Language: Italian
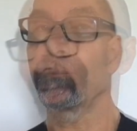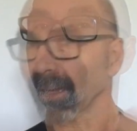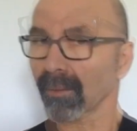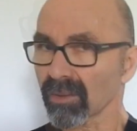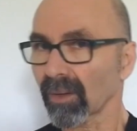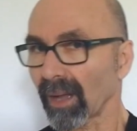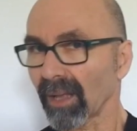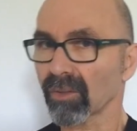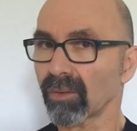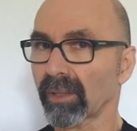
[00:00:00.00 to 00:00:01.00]
Magari in
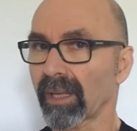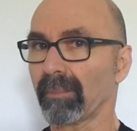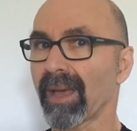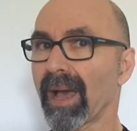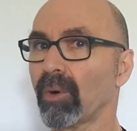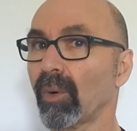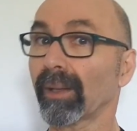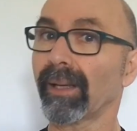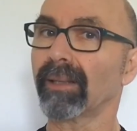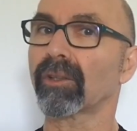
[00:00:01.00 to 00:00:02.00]
questo caso
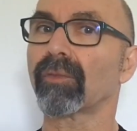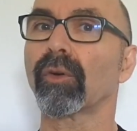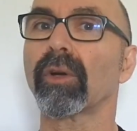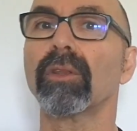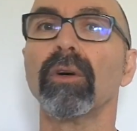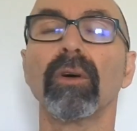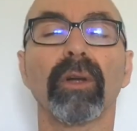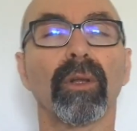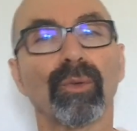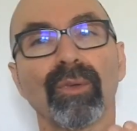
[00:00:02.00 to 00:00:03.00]
chiamiamo qualche altro
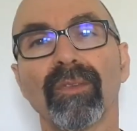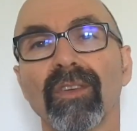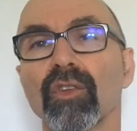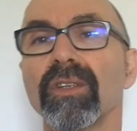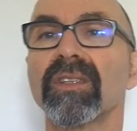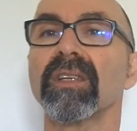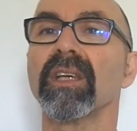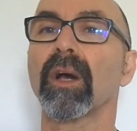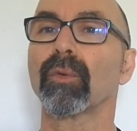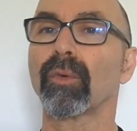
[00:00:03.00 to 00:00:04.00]
fornitore, una nuova
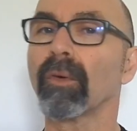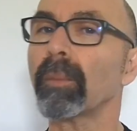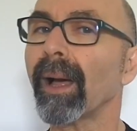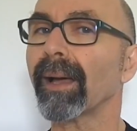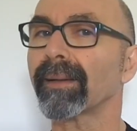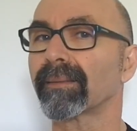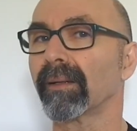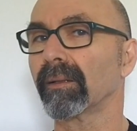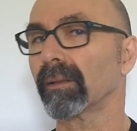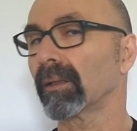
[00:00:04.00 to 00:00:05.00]
agenzia, un nuovo
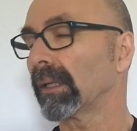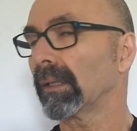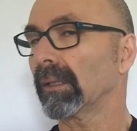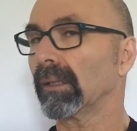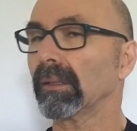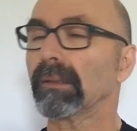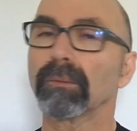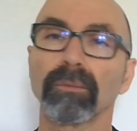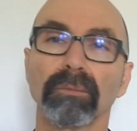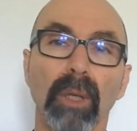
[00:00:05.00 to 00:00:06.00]
partner,
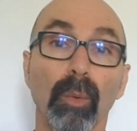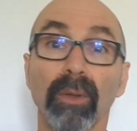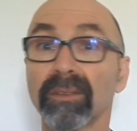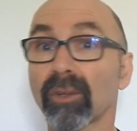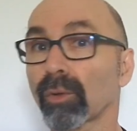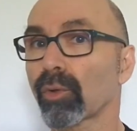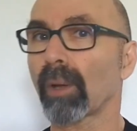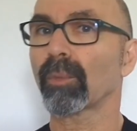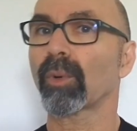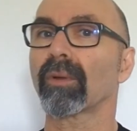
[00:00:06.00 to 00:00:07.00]
eh, una nuova,
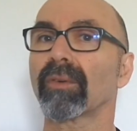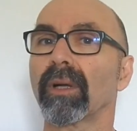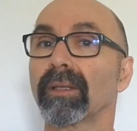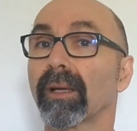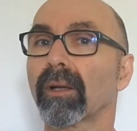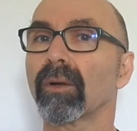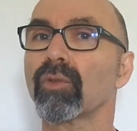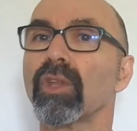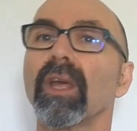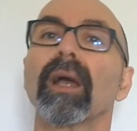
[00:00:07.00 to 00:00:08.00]
introduciamo una nuova
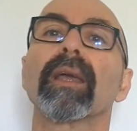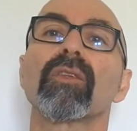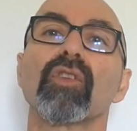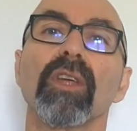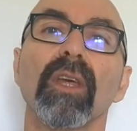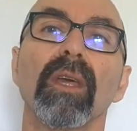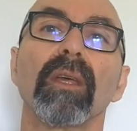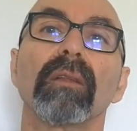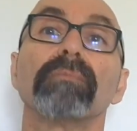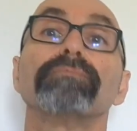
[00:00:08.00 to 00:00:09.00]
tecnologia che
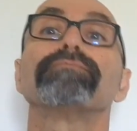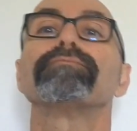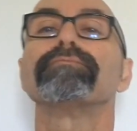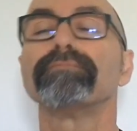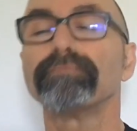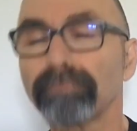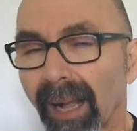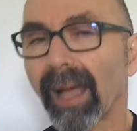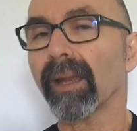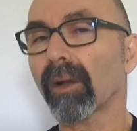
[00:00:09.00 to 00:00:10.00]
ci
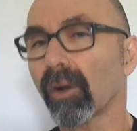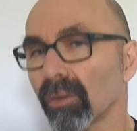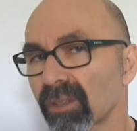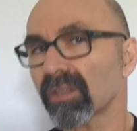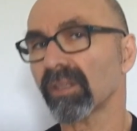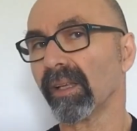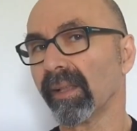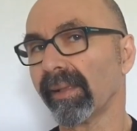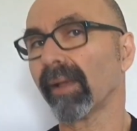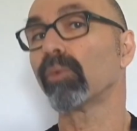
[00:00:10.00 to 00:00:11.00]
magari
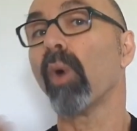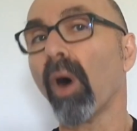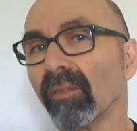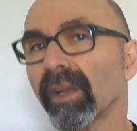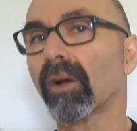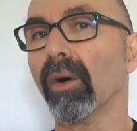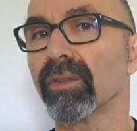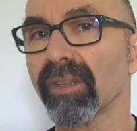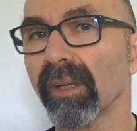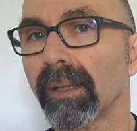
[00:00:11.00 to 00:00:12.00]
consiglia nuove
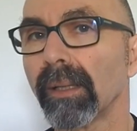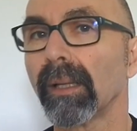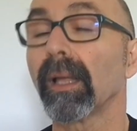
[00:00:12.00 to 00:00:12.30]
cose.